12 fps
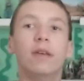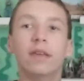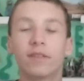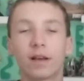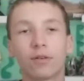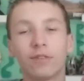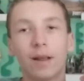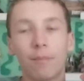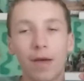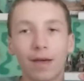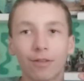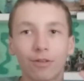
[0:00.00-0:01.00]
Et ça a causé la
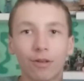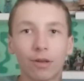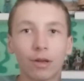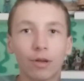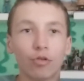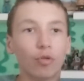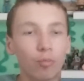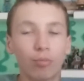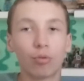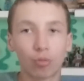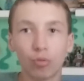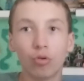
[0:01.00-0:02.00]
perte de
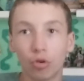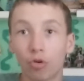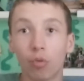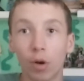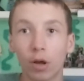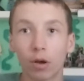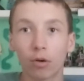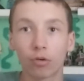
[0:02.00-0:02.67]
beaucoup de joueurs